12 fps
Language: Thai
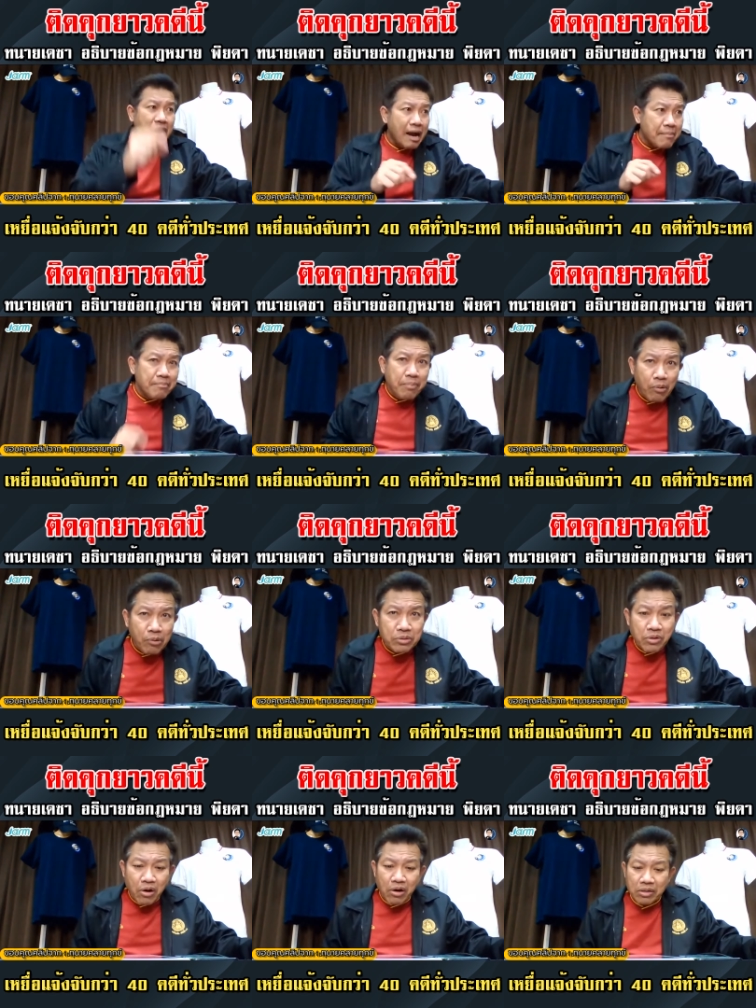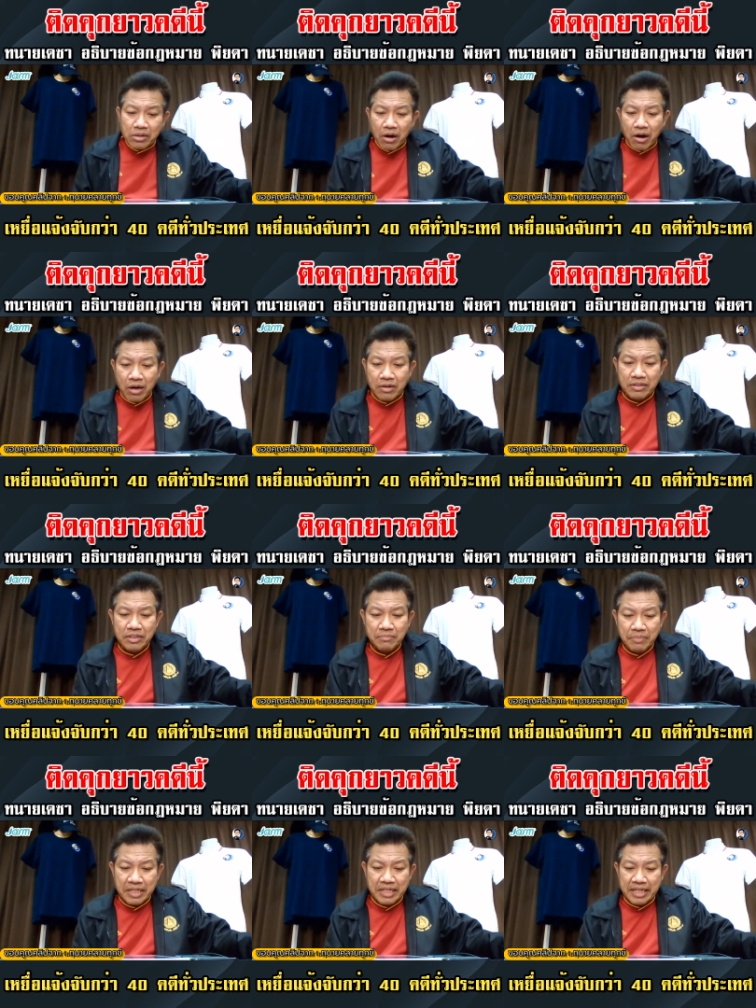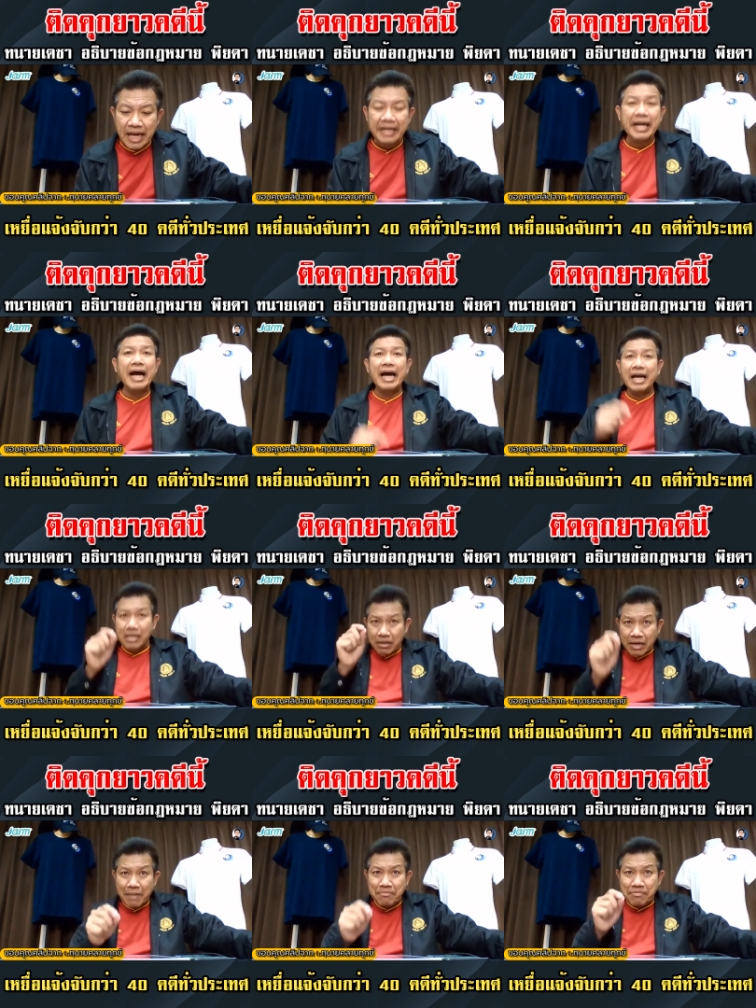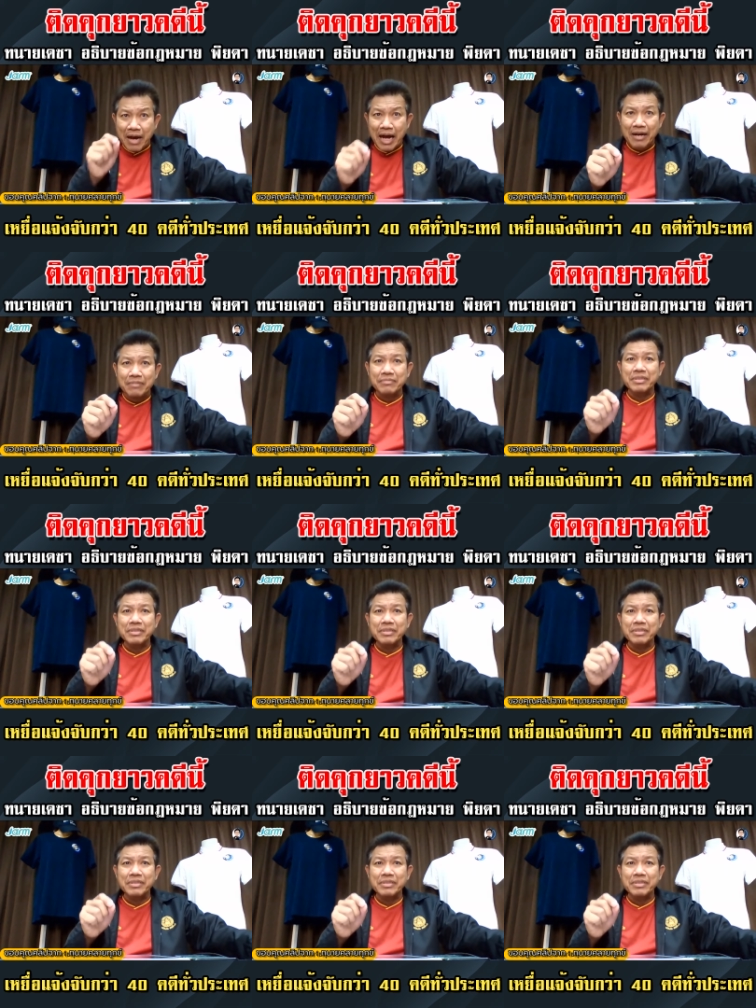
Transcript: คำพูดของน้องพิยดารับฟัง